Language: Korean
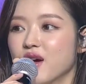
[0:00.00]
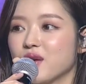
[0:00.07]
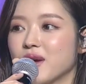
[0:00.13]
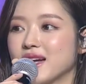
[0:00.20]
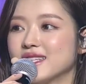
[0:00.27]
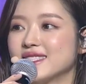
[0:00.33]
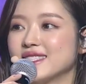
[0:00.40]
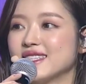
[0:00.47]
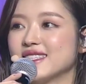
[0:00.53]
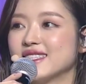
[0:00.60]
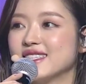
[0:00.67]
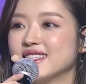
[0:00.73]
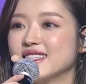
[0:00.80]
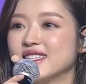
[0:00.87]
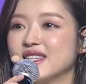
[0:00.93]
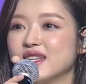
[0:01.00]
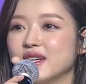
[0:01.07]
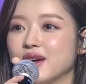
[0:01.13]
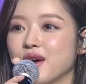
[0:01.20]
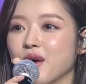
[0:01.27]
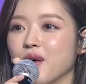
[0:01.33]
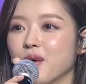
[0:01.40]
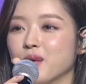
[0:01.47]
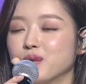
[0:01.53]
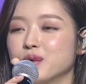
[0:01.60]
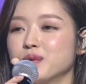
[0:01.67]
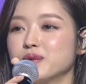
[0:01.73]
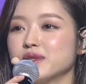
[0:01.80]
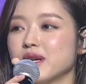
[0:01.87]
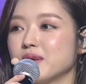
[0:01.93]
굉장히 어,
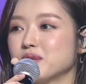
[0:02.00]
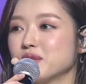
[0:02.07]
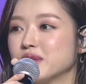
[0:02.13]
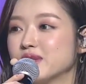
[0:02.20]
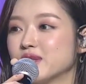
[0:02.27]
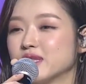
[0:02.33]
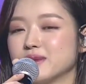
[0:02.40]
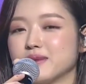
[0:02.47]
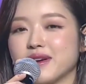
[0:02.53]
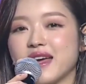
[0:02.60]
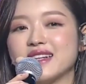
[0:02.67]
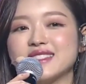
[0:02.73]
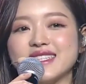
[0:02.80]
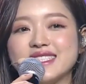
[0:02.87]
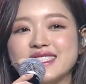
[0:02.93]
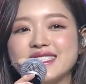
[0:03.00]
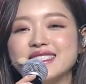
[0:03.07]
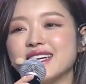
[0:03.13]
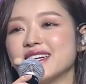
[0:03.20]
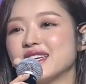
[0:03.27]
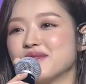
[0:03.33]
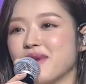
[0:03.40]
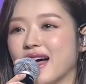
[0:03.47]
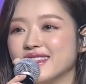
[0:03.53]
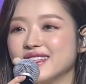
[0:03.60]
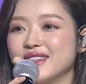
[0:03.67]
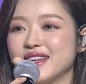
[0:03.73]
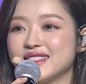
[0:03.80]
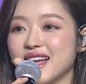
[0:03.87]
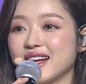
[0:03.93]
풋풋함도 있었지만 굉장히 긴장이
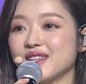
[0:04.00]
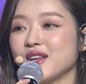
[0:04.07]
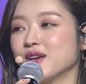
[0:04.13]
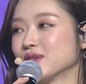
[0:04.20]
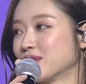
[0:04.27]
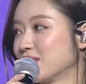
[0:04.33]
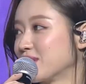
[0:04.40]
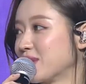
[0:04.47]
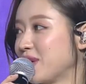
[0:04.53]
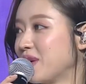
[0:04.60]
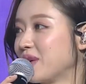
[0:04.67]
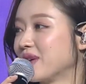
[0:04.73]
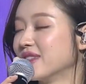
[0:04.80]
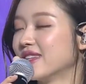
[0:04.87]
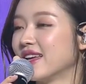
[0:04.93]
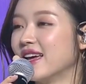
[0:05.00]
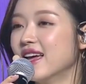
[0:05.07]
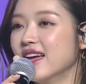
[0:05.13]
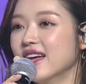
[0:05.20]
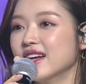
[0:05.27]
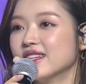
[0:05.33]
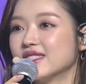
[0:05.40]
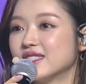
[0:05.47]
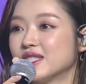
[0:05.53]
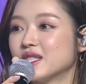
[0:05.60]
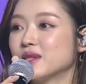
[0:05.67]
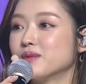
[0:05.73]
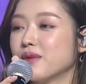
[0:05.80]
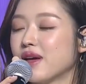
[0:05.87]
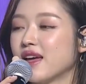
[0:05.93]
많이 된 상태였었어요. 근데
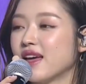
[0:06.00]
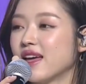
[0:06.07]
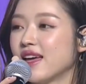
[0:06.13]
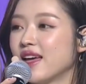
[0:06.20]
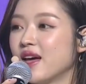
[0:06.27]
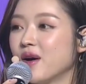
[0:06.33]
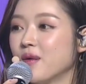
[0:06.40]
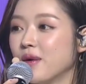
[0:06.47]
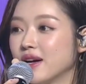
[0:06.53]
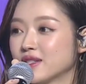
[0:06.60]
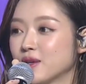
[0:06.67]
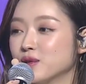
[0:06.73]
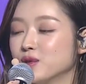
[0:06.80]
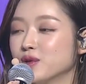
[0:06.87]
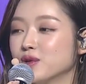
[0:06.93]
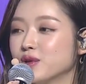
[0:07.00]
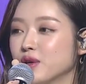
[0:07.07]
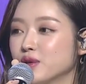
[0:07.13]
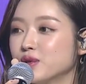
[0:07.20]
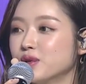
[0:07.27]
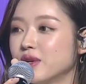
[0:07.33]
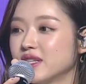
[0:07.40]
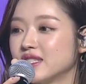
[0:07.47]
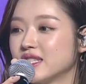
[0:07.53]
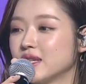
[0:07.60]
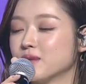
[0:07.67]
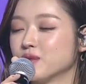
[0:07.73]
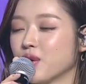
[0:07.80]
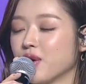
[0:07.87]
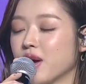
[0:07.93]
지금에 와서 6년 후에
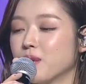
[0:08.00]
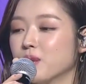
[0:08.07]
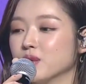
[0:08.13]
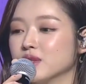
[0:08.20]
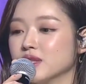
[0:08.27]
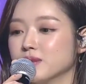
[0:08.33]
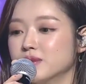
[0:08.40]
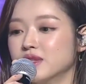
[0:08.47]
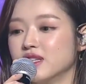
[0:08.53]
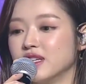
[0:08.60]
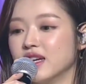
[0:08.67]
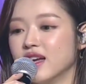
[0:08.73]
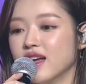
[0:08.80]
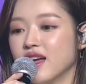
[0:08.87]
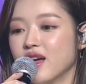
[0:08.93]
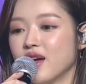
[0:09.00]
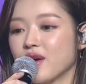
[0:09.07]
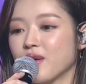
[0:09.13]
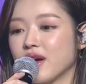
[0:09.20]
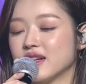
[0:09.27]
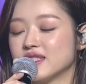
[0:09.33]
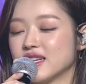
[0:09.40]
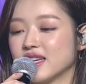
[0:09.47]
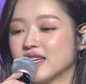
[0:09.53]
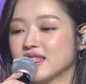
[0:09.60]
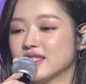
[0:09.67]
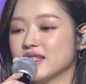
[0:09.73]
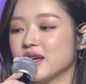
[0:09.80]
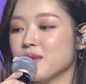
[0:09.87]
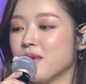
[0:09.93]
지금 저의 희 모습은 굉장히
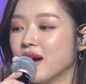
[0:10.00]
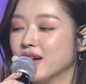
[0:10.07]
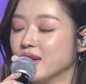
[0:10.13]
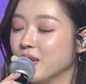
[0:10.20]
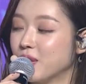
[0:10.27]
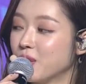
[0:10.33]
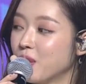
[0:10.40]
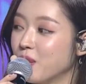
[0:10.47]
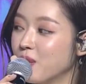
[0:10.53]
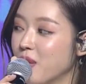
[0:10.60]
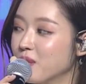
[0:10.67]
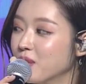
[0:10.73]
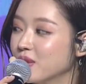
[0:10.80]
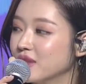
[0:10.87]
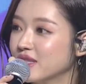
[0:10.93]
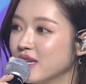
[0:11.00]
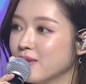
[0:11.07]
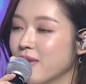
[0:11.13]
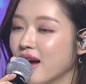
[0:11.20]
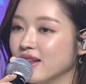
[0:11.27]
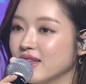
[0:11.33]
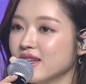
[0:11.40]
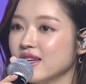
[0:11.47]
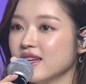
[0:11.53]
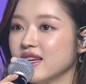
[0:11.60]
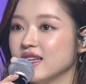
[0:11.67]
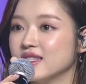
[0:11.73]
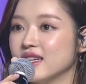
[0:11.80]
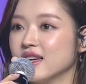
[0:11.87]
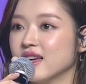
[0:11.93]
승희 말대로 멤버들이 많이
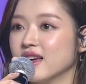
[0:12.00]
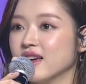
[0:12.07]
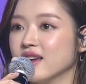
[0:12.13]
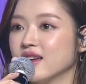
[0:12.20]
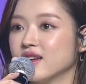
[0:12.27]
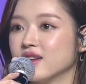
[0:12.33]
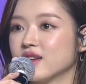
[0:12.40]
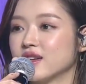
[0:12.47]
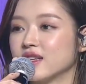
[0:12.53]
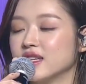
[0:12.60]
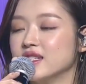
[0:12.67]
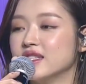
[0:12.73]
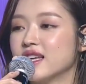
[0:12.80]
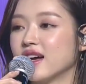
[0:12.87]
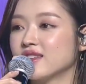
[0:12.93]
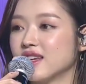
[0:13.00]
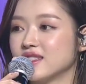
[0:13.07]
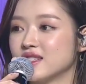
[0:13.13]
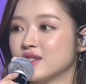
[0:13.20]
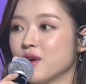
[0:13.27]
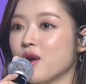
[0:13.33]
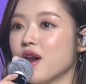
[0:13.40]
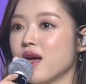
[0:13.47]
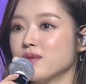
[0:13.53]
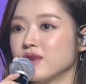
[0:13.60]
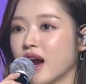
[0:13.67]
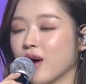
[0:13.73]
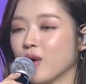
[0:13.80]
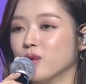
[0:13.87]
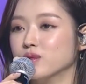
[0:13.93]
이제 긴장 대신
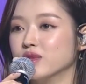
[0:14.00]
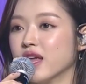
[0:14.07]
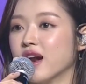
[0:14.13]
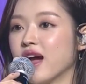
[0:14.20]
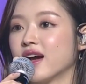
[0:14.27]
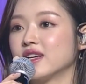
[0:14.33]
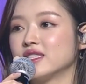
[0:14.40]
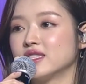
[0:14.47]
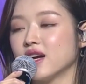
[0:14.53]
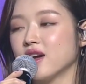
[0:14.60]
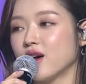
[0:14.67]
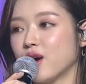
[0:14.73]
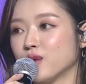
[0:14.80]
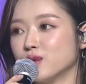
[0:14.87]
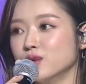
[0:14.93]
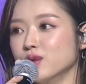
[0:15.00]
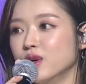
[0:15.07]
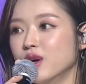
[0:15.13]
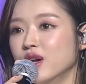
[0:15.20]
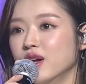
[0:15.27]
설렘을 안고 무대를 하기 시작하고